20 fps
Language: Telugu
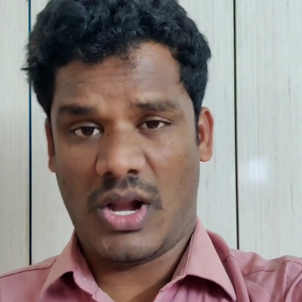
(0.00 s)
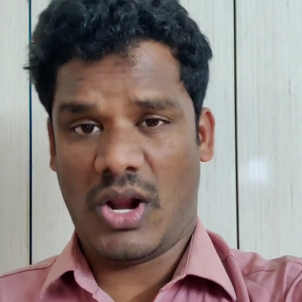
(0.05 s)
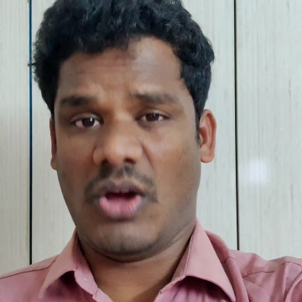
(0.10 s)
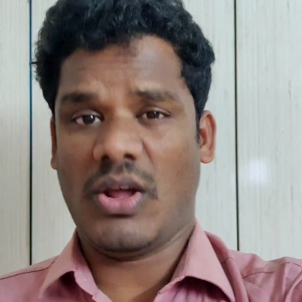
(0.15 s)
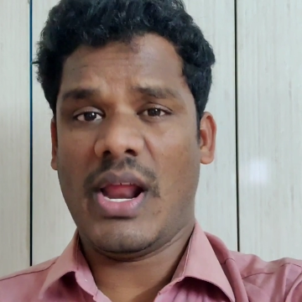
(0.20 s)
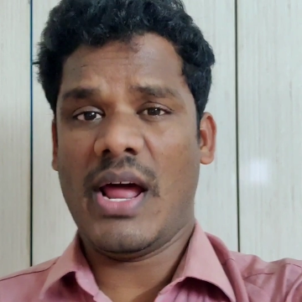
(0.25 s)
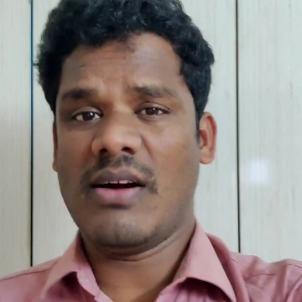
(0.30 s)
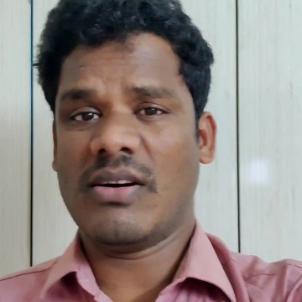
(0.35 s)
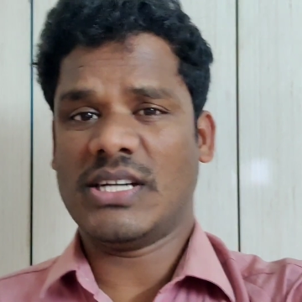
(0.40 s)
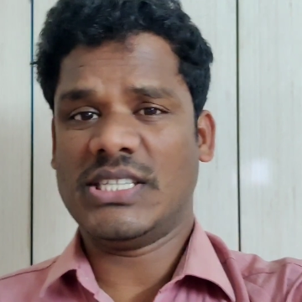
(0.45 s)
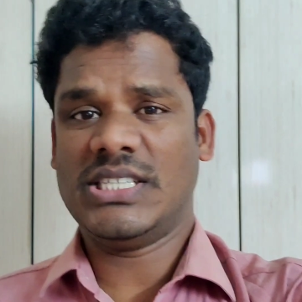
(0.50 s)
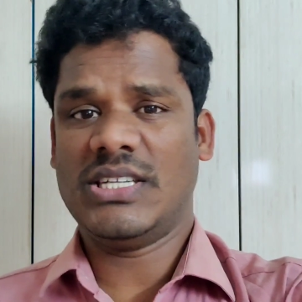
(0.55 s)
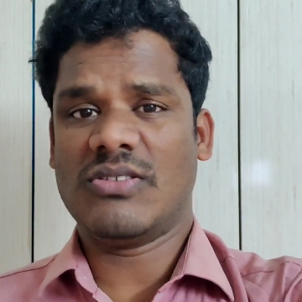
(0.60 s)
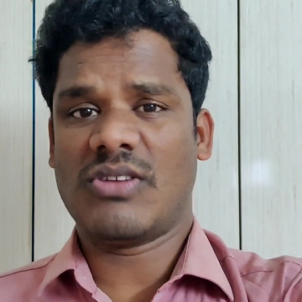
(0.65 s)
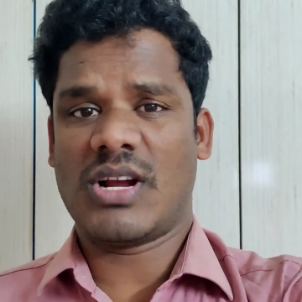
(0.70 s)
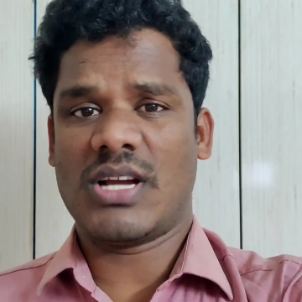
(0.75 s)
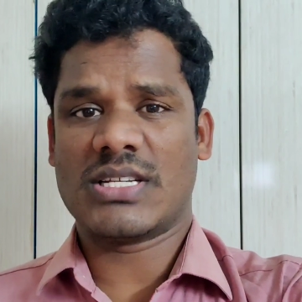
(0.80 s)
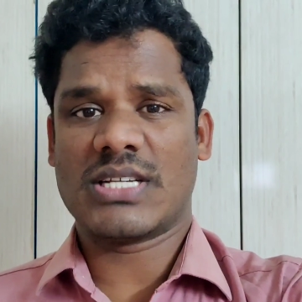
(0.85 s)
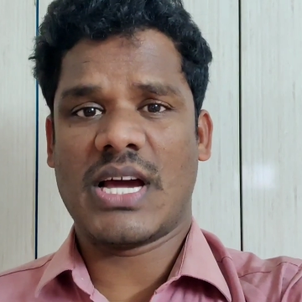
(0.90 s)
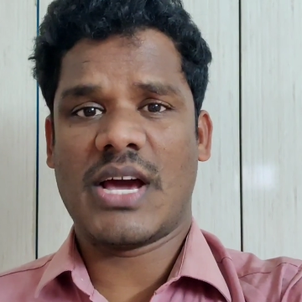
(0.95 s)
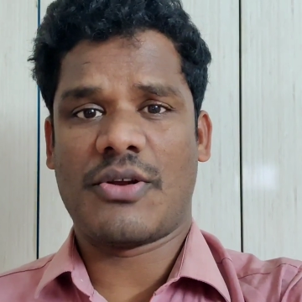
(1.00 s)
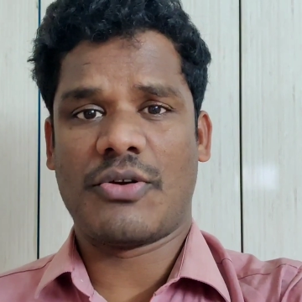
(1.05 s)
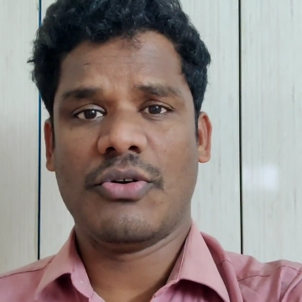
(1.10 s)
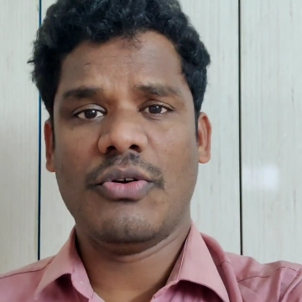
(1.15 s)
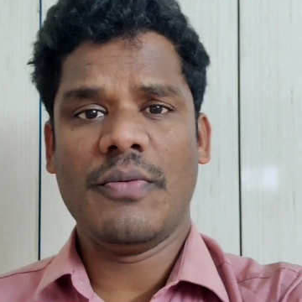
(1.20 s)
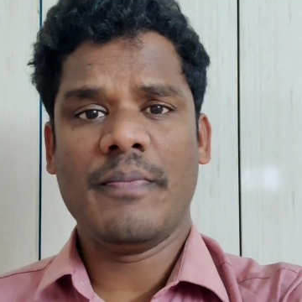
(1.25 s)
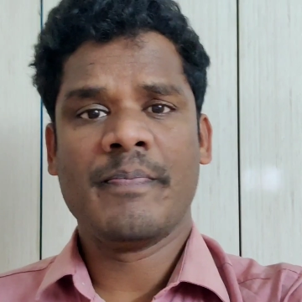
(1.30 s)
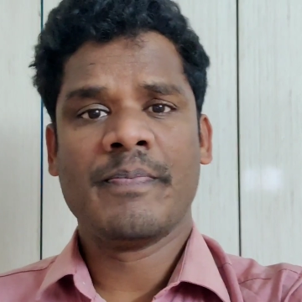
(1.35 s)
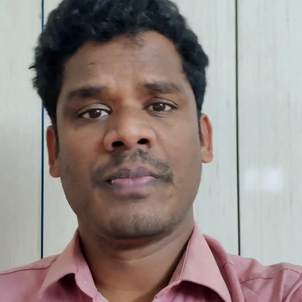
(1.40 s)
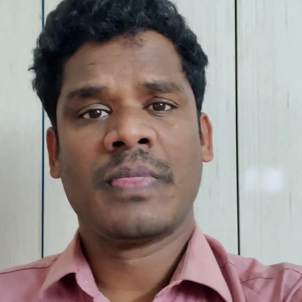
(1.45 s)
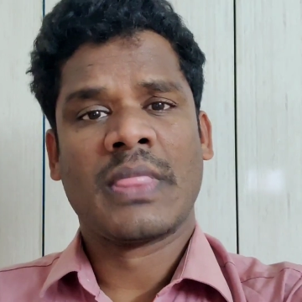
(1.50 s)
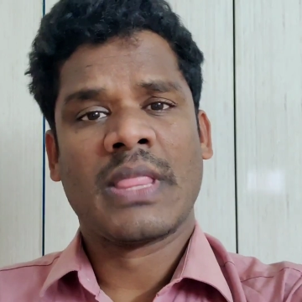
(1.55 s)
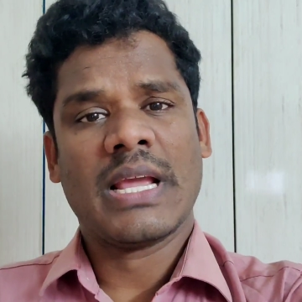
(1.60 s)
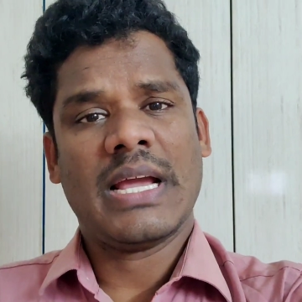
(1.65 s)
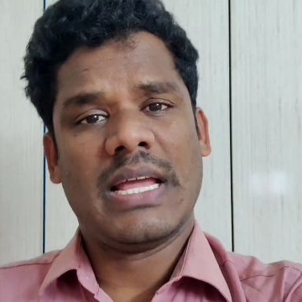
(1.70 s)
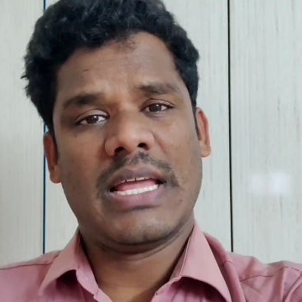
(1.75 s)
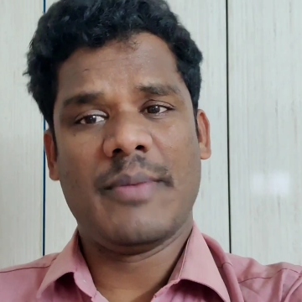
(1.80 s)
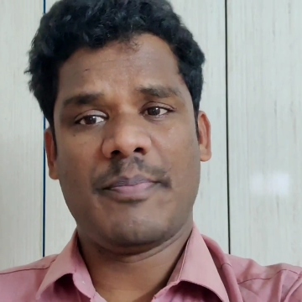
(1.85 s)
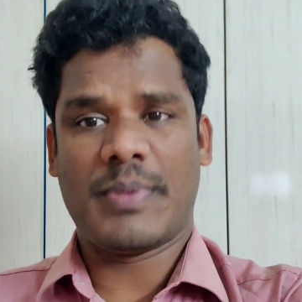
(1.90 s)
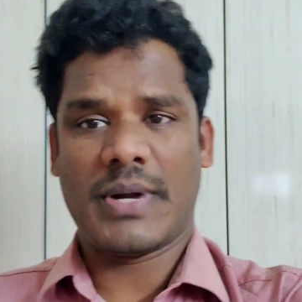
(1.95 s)
రఘురామ కృష్ణరాజు గారు
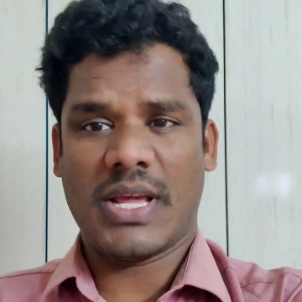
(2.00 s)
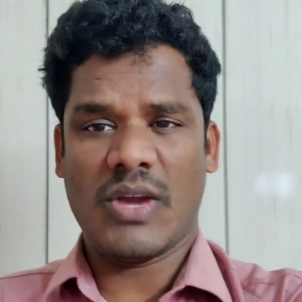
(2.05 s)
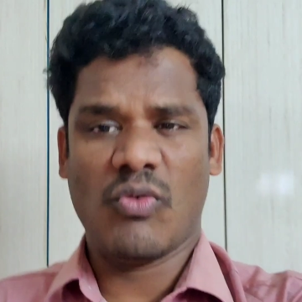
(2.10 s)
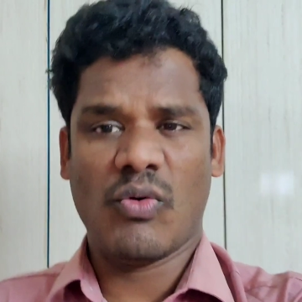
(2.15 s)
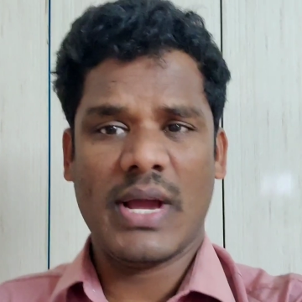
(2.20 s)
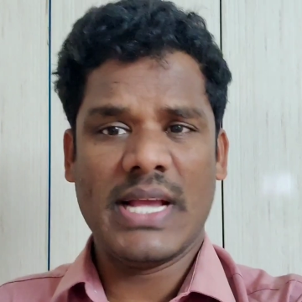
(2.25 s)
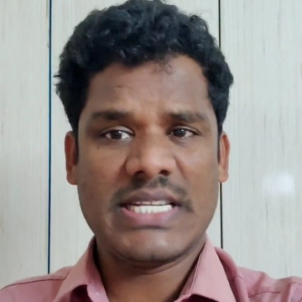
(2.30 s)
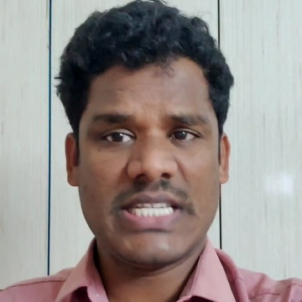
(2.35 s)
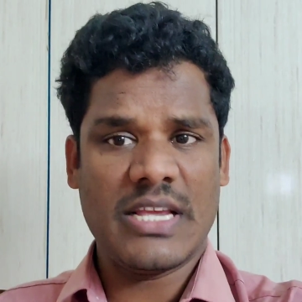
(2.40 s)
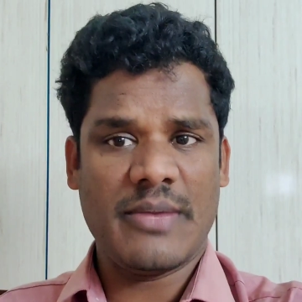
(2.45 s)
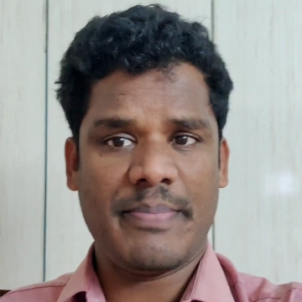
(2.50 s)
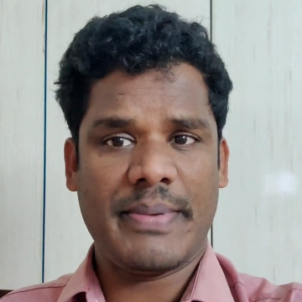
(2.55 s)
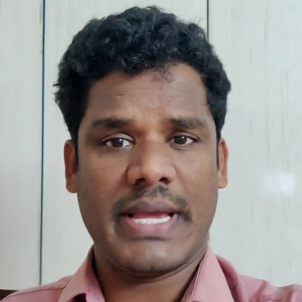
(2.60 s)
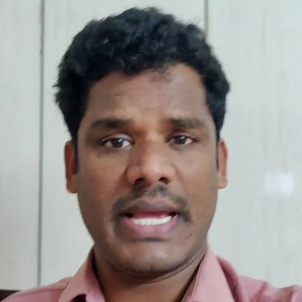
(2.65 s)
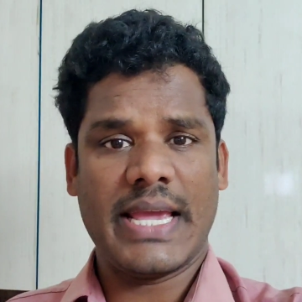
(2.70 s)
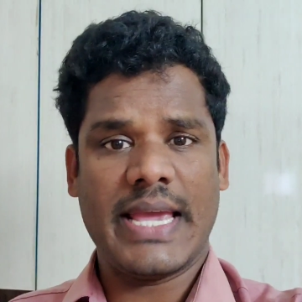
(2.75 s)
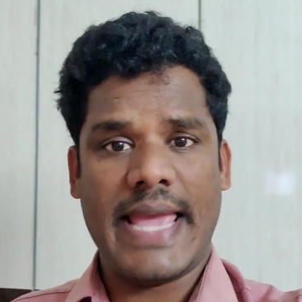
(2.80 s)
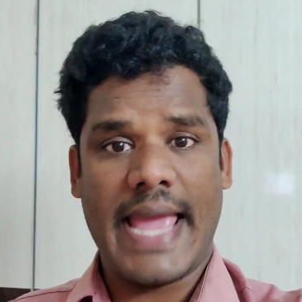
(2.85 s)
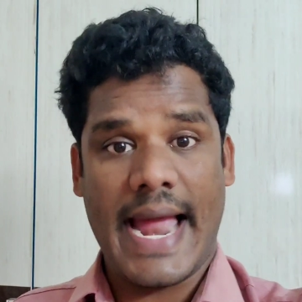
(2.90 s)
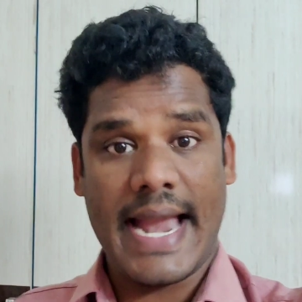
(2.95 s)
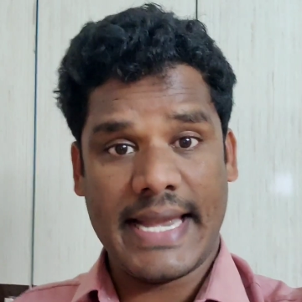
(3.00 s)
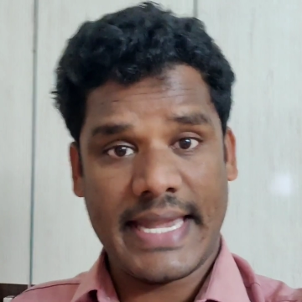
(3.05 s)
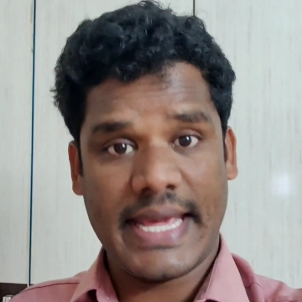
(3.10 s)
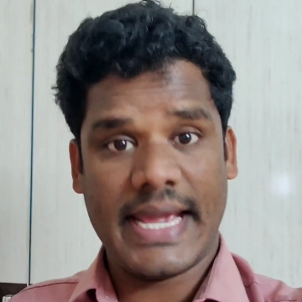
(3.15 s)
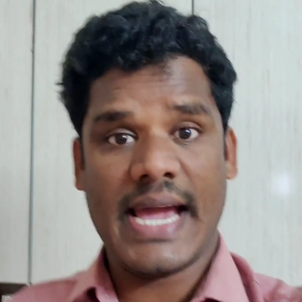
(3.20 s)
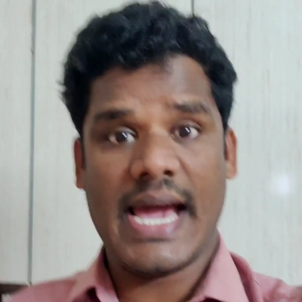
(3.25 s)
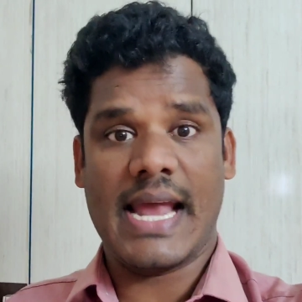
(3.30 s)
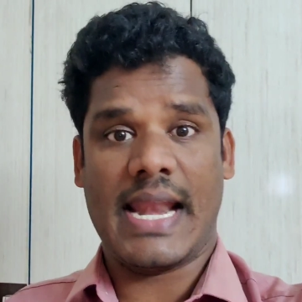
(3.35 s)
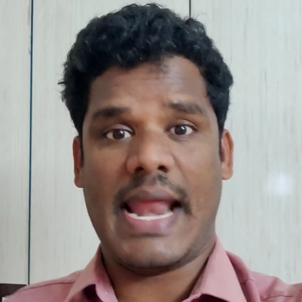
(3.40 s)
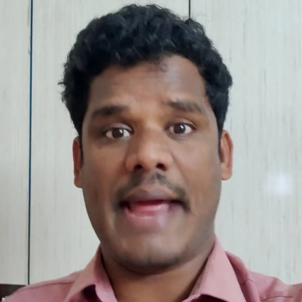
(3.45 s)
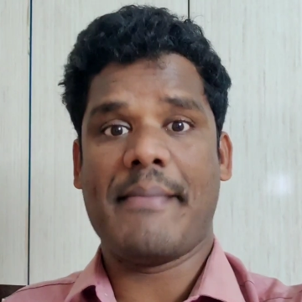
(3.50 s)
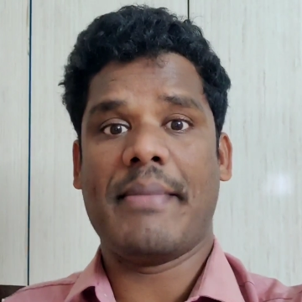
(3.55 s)
ఇప్పటికి వైసీపీకి యాంటీగా